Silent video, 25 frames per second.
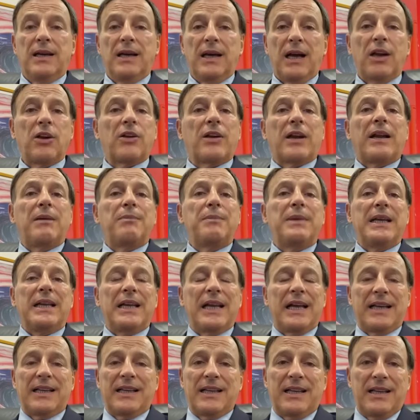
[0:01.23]
Allora, il
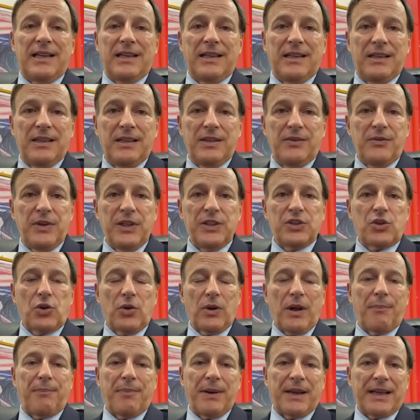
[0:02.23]
Milan eh, vince
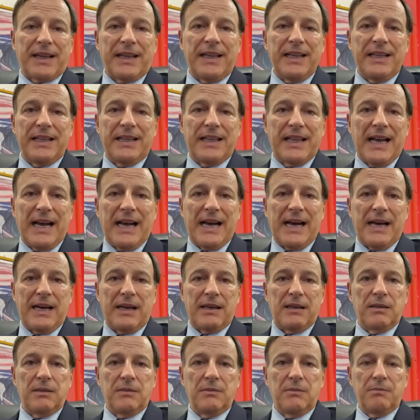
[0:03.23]
una
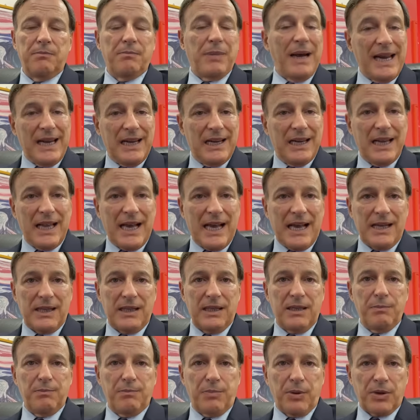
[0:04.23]
partita bella,
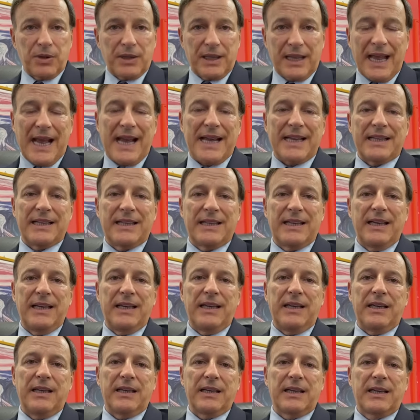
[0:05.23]

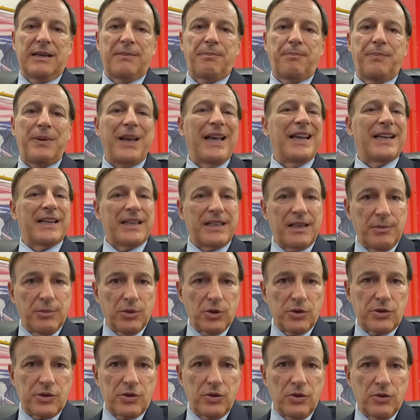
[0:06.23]
importante, piena di
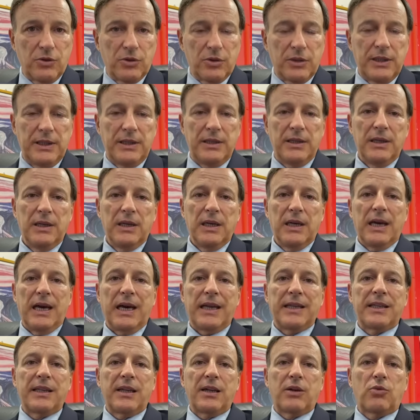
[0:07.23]
emozioni,
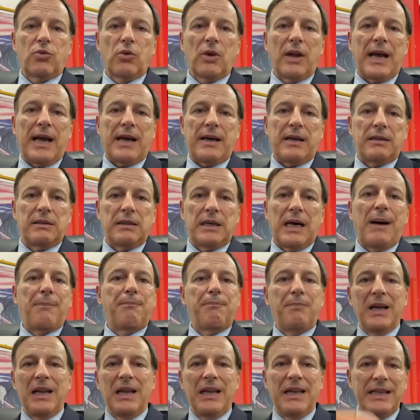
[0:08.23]
addirittura
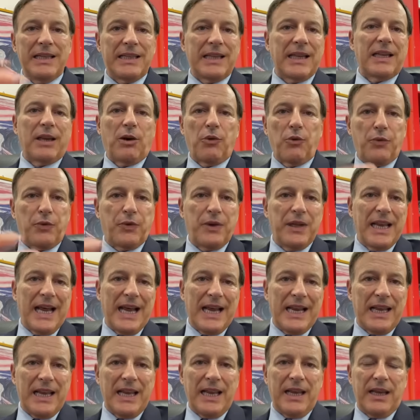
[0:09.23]
abbellita da un
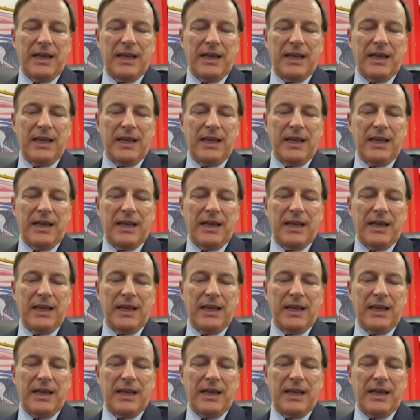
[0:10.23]
finale